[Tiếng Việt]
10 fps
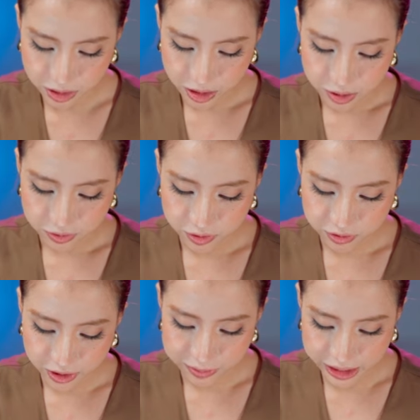Phương
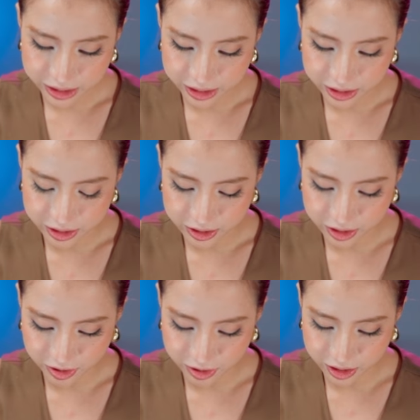pháp này thì đòi
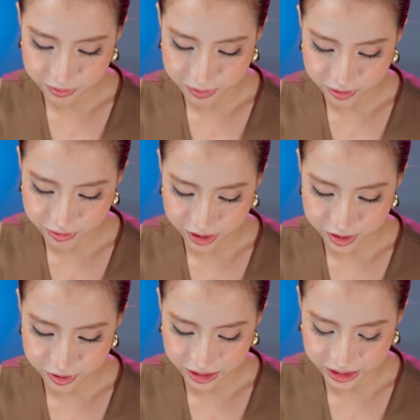hỏi các bạn phải
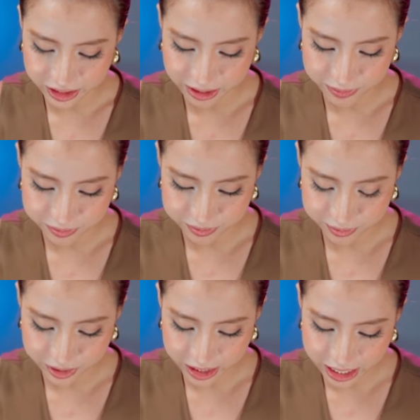luyện tập
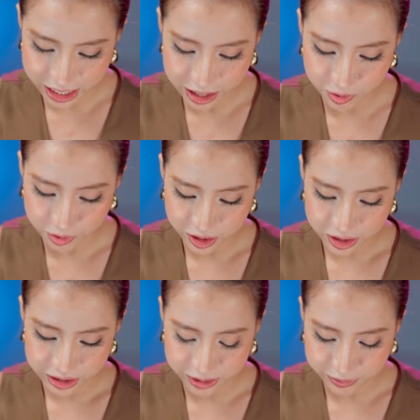khá lâu
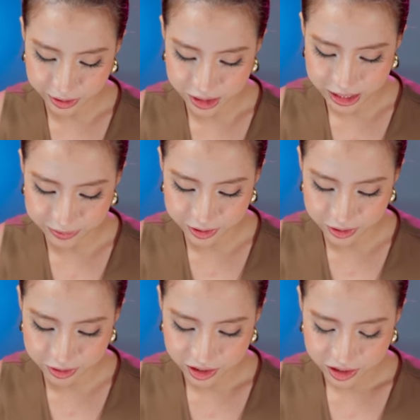thì mới làm
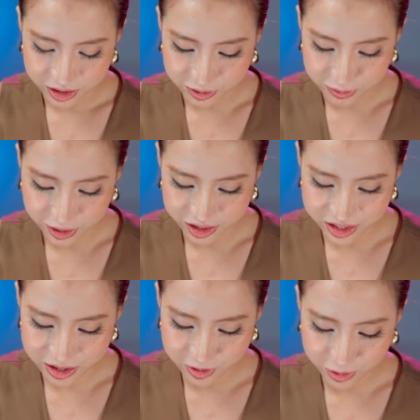được, chứ mới
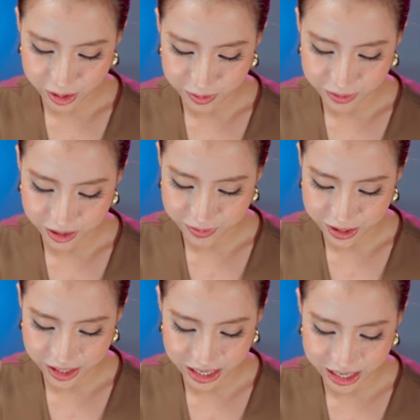đầu mà các
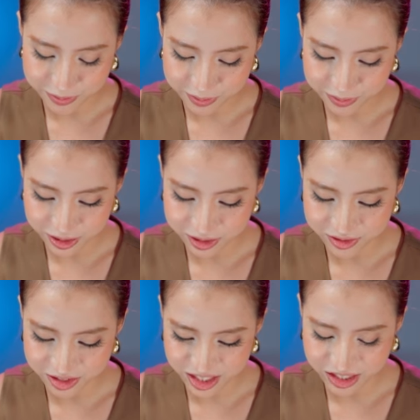bạn làm mà
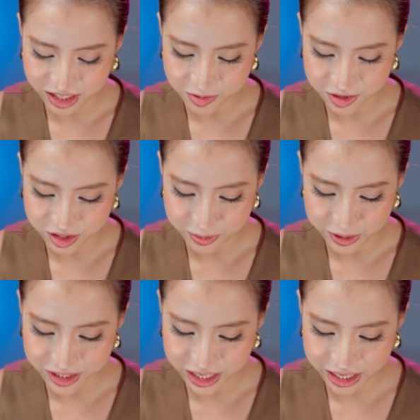nhìn theo Jolie mà
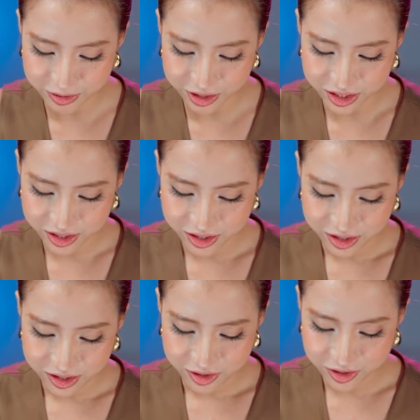đi theo á
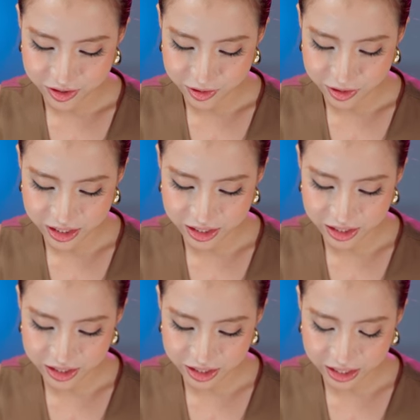thì đôi khi
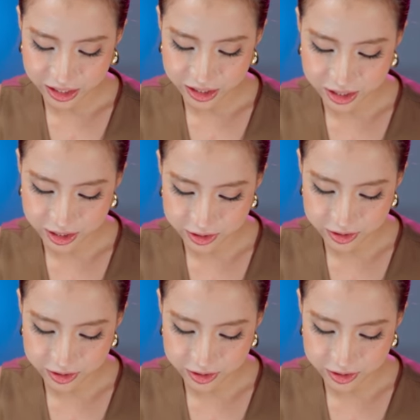nó khá khó.